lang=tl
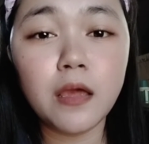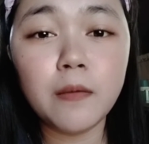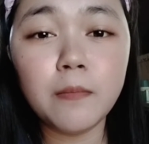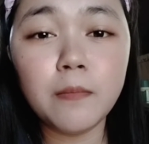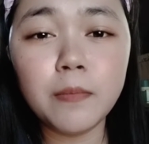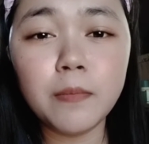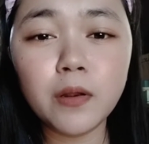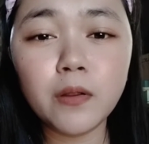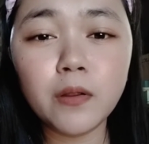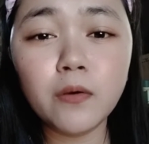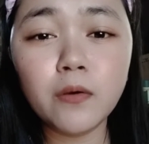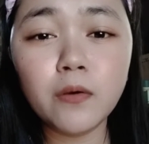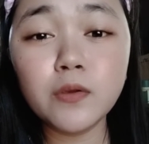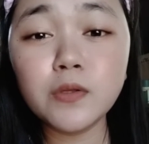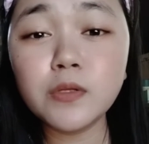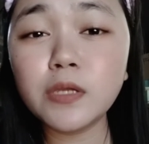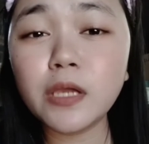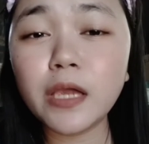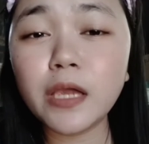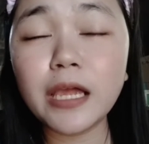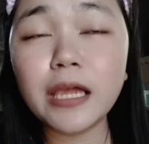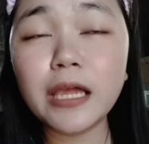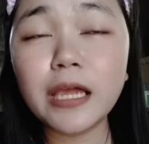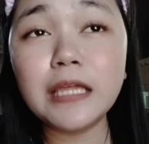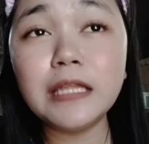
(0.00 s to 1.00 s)
Pero,
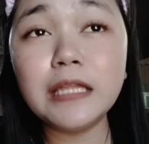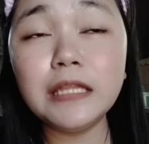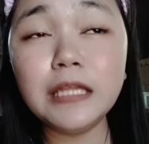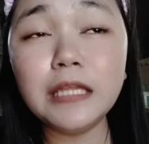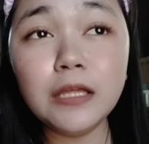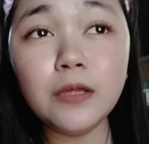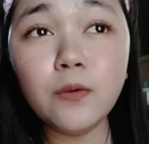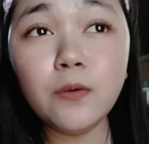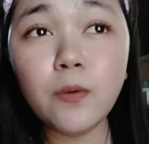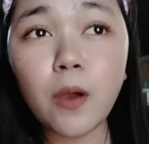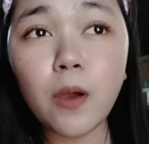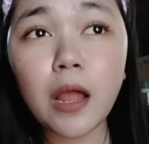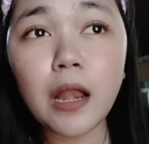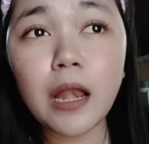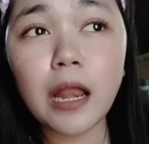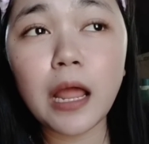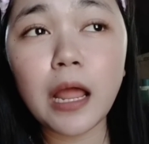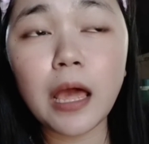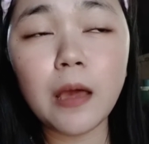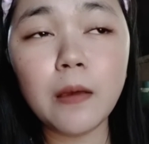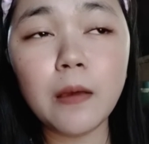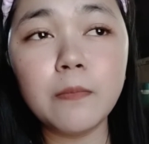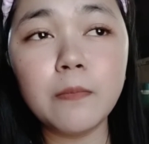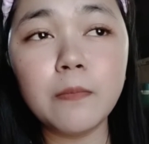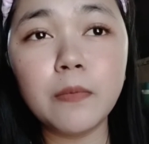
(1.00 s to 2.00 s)
hindi ko
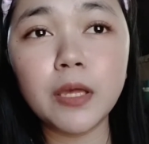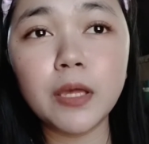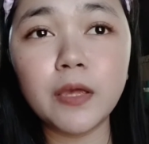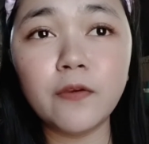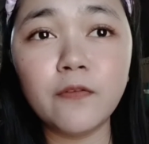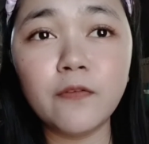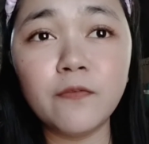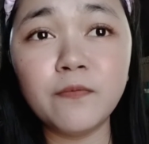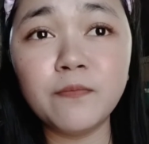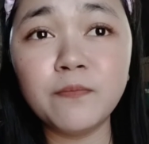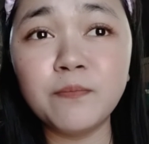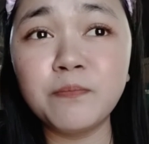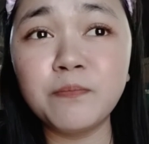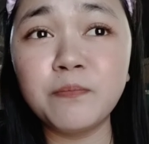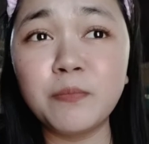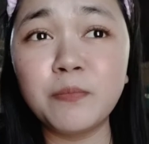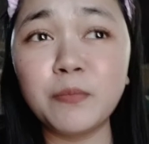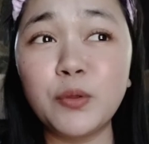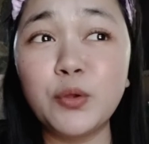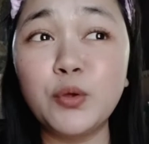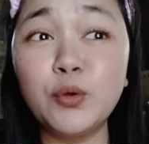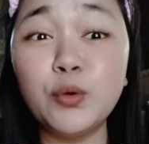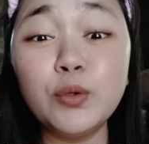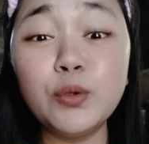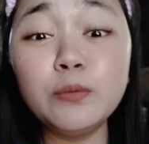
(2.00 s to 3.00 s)
alam if
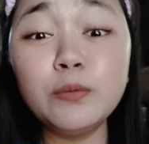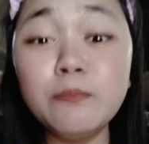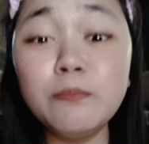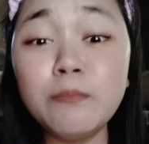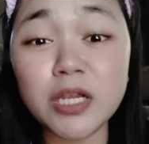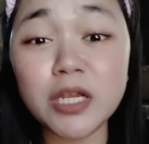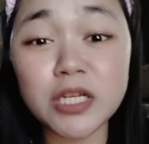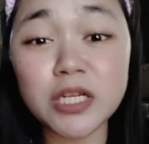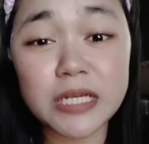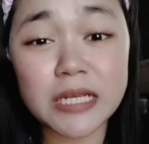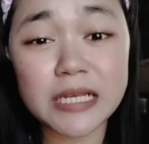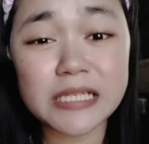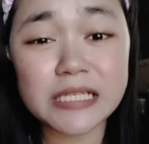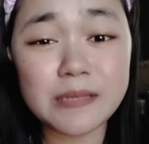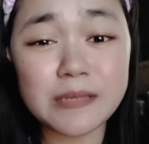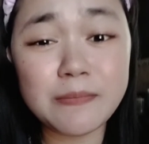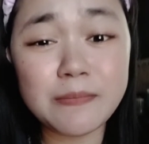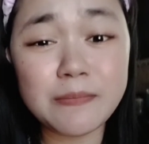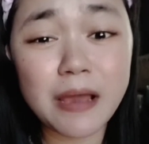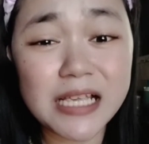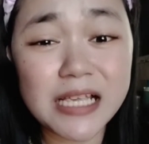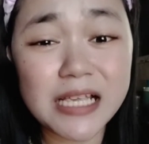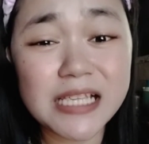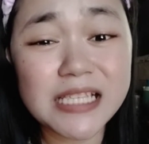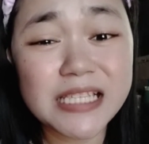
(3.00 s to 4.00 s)
good ba siya sa
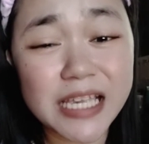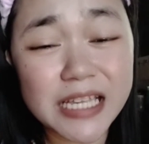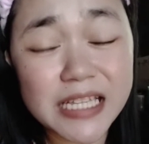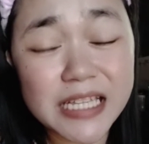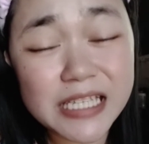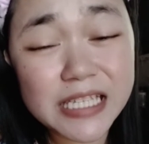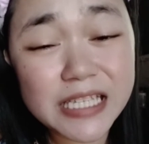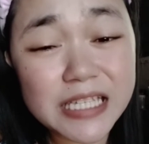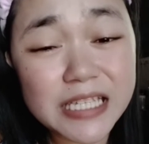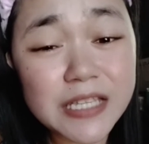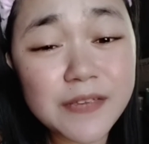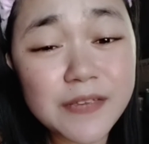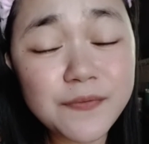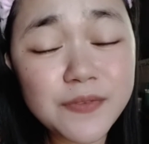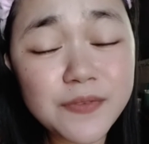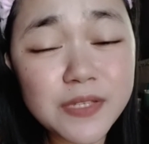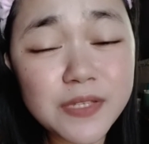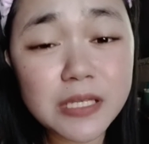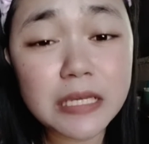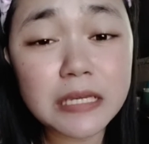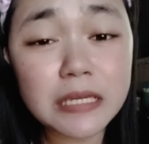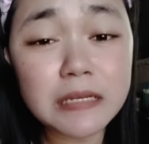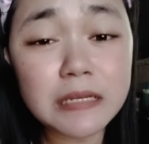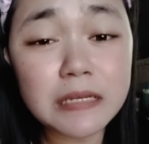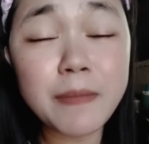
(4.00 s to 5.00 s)
mga sensitive
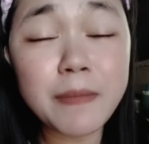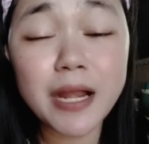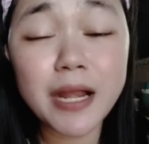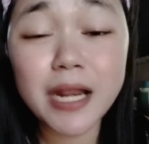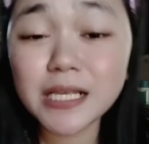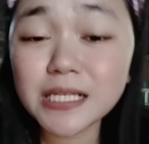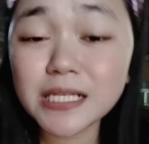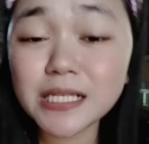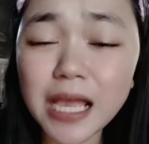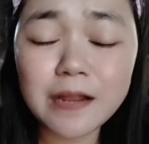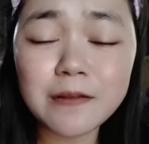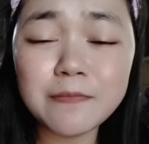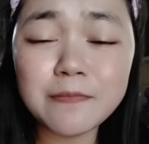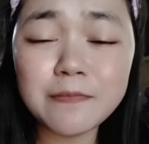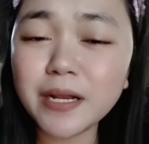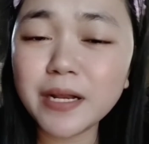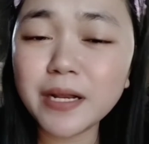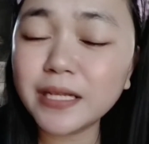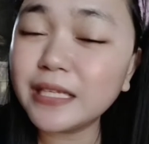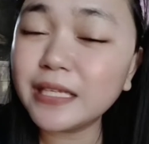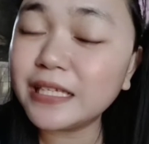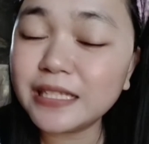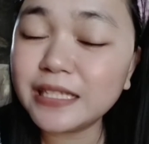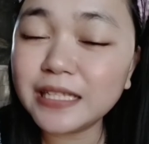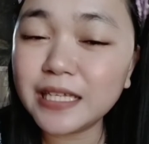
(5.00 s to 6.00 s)
skin? Para sa akin,
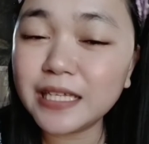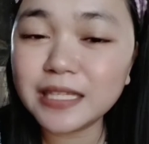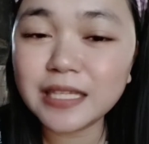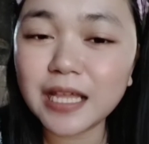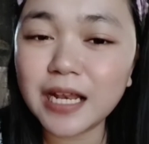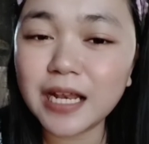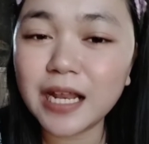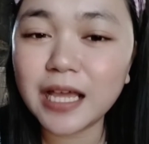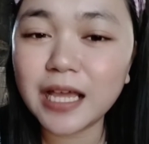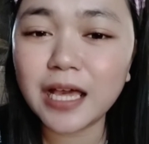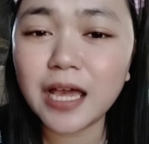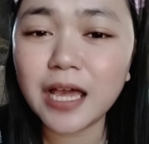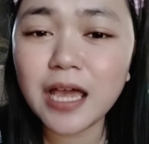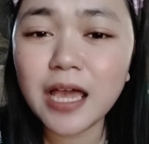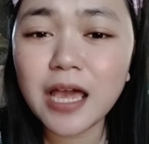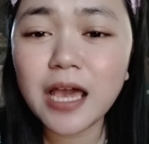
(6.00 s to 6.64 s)
parang hindi talaga.